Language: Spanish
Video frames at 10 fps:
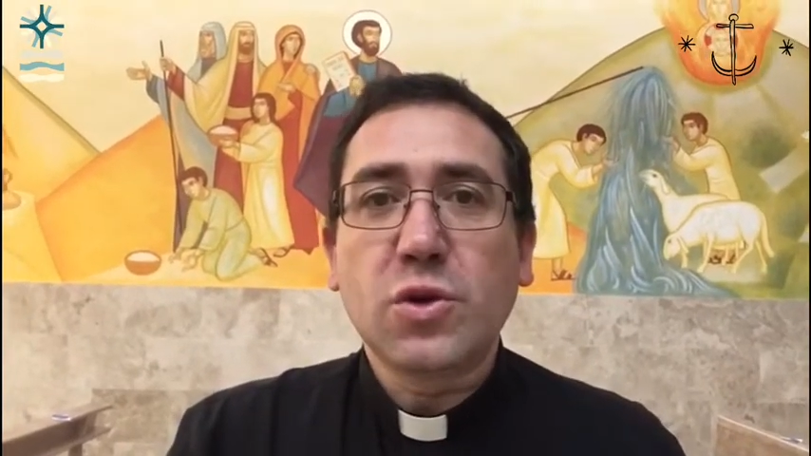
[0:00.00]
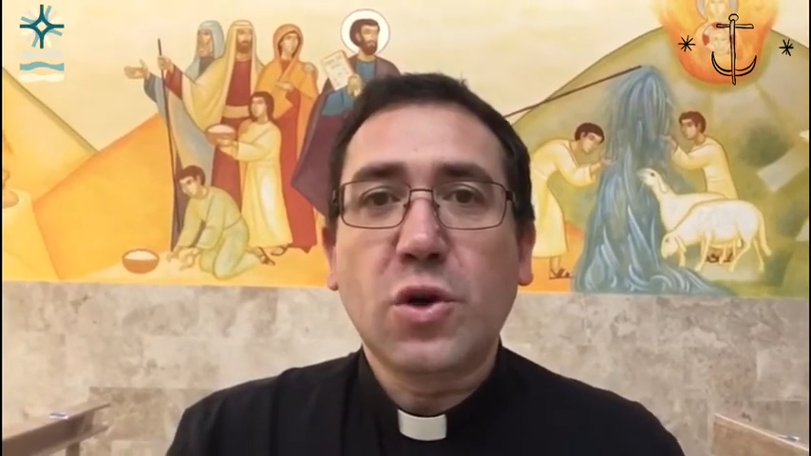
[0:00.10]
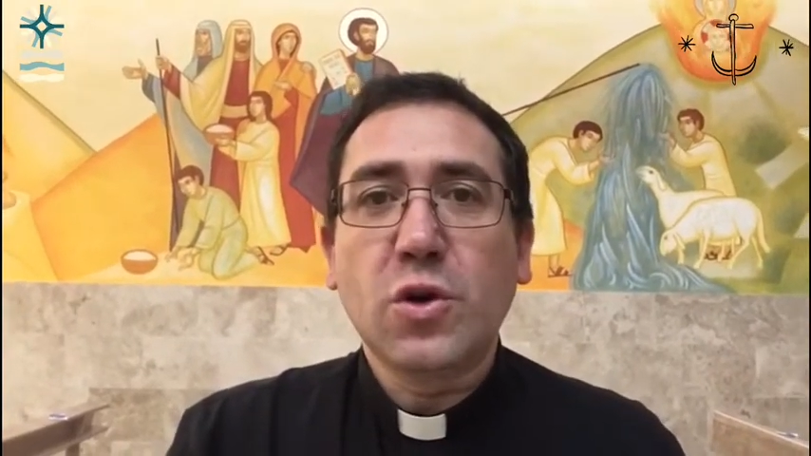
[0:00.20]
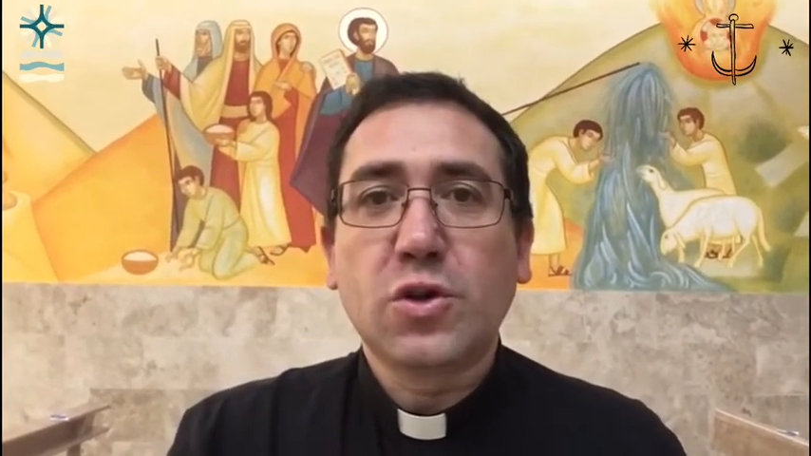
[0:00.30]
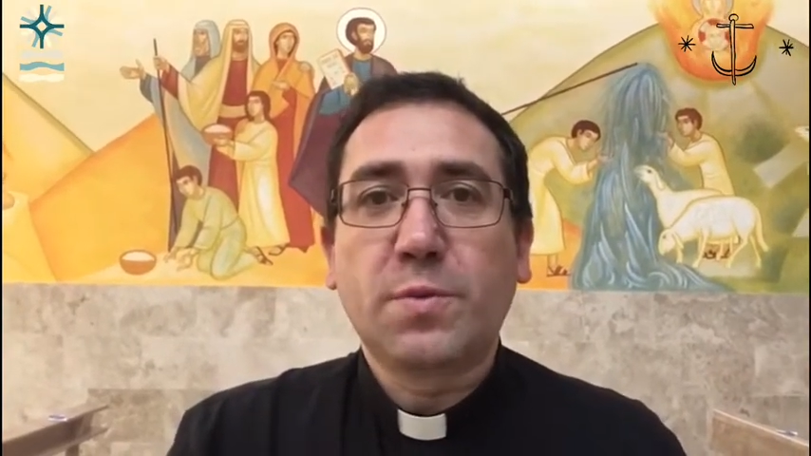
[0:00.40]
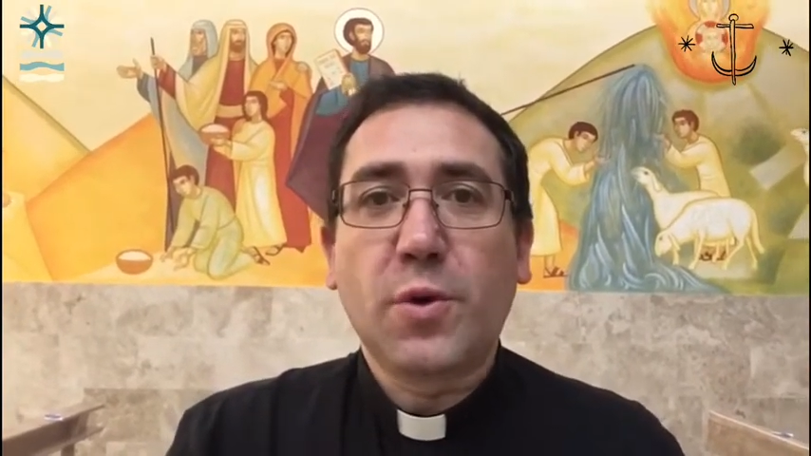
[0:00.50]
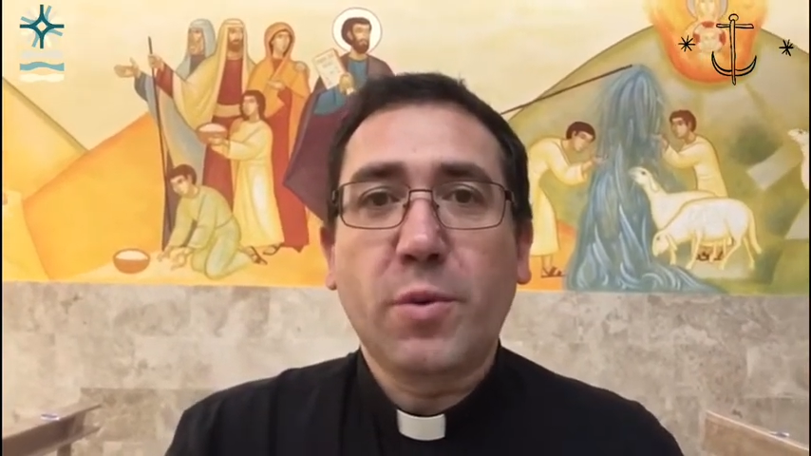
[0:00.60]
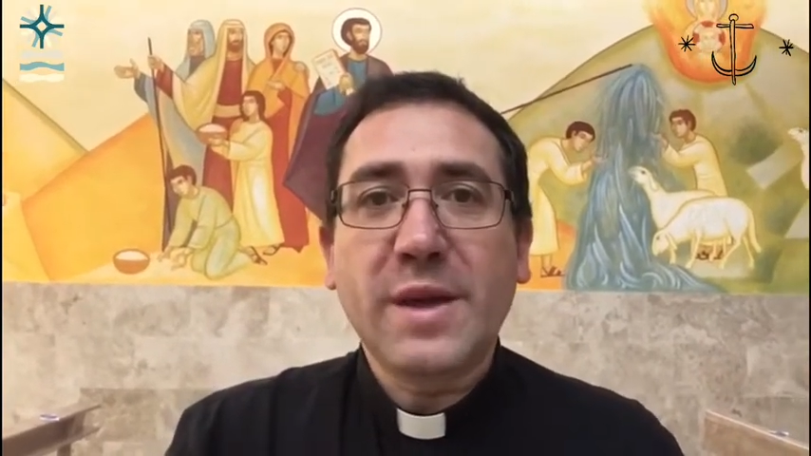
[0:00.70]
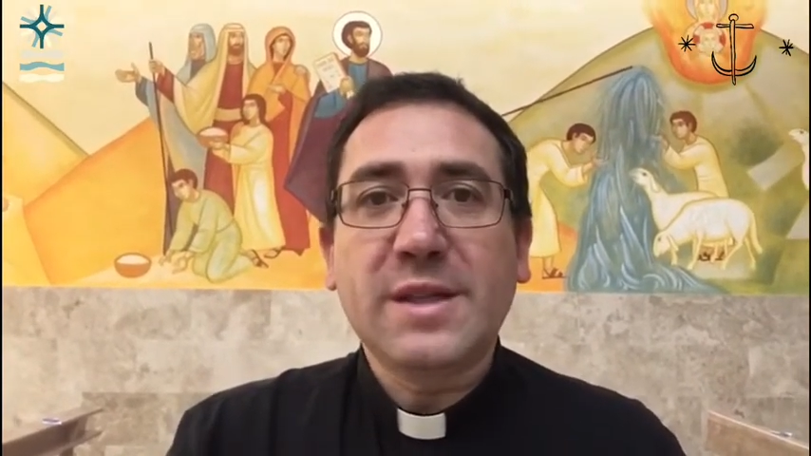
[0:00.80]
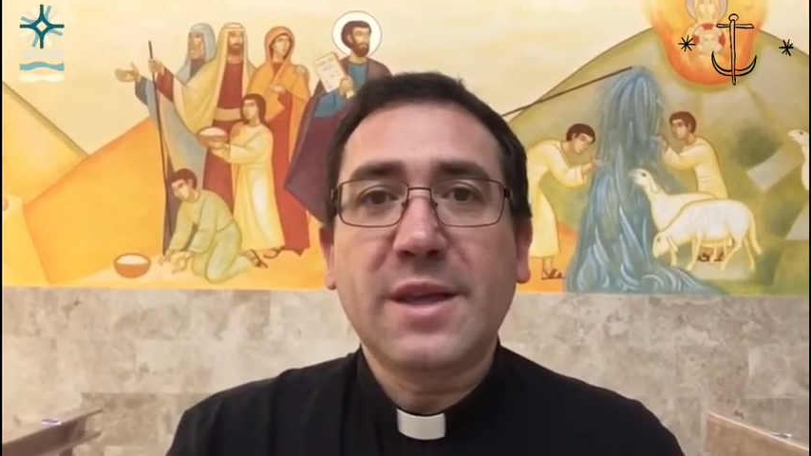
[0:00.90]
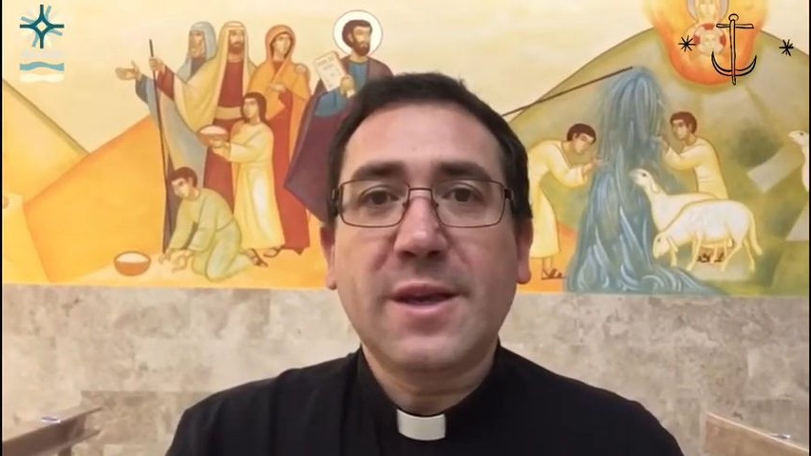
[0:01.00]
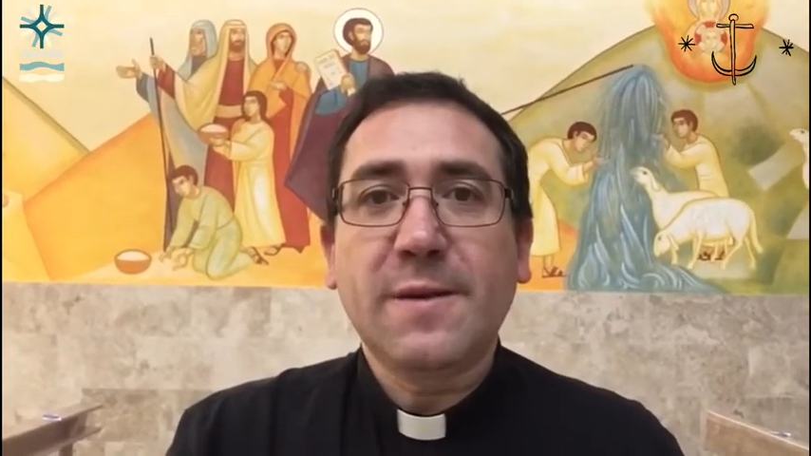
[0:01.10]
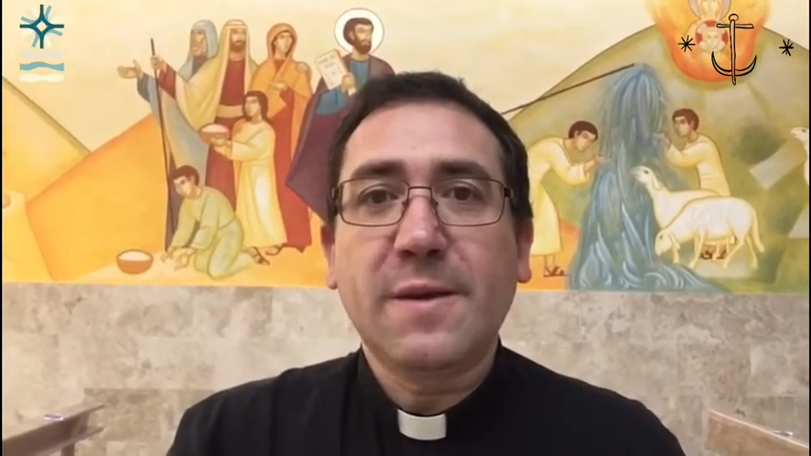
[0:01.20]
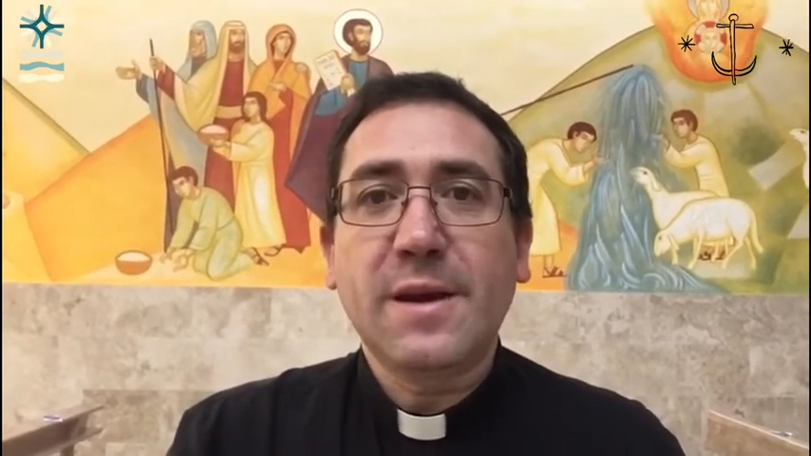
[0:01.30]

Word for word: nos promete